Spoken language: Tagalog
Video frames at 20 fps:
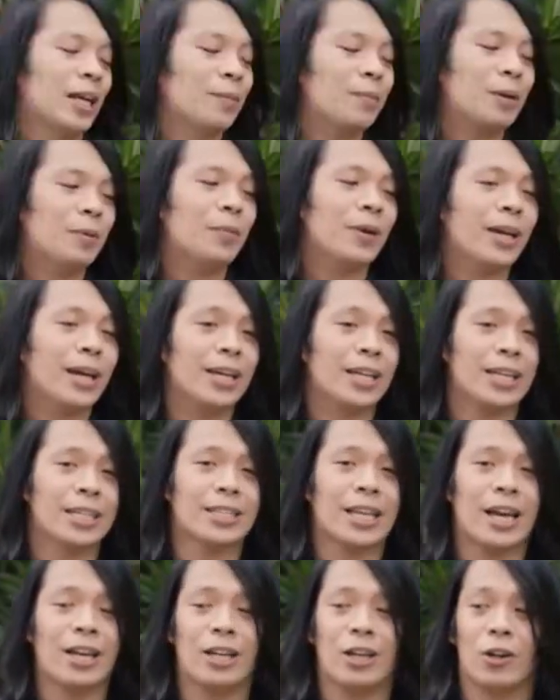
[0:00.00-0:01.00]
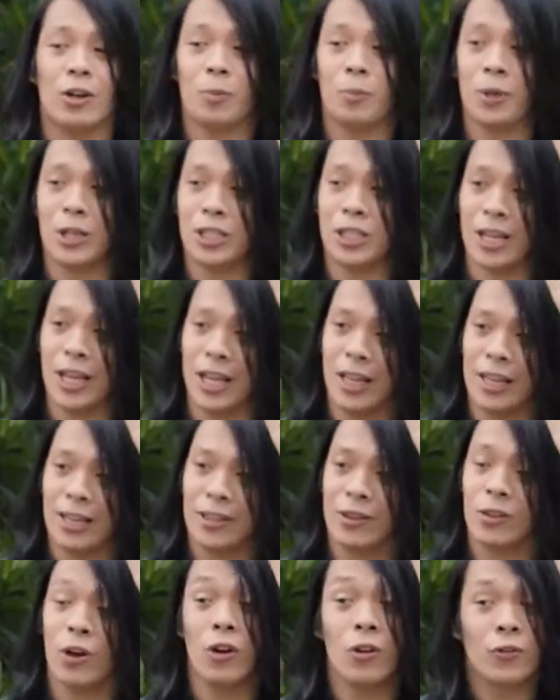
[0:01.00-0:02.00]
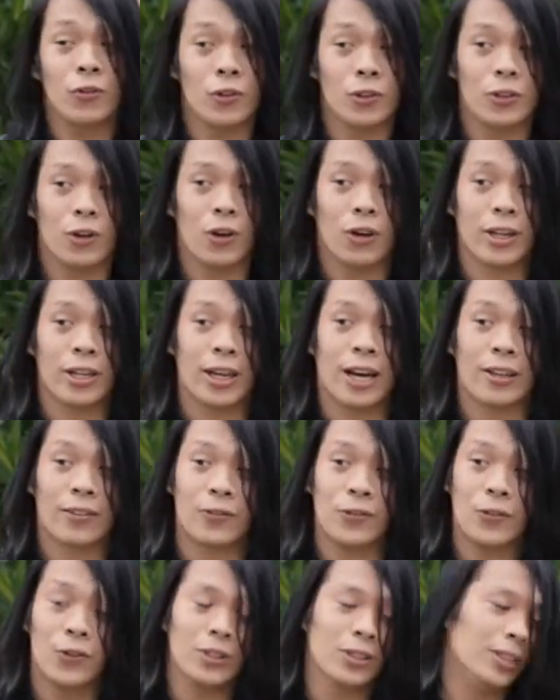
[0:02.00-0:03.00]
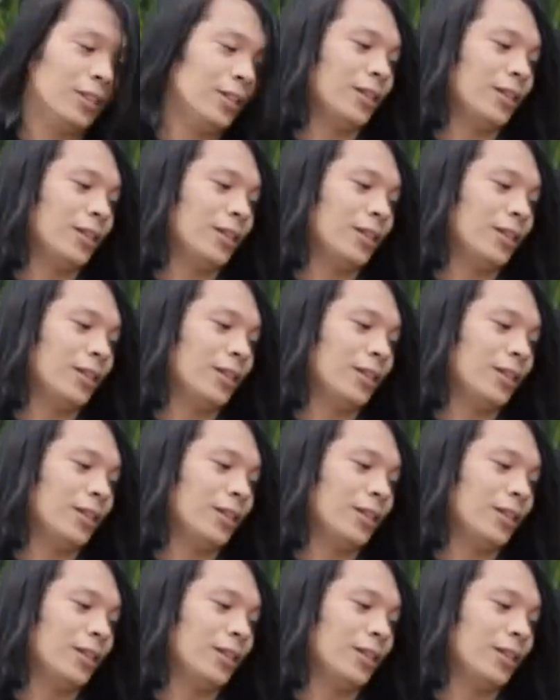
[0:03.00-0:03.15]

nagbibigay rin tayo ng commercial dog food or cat food.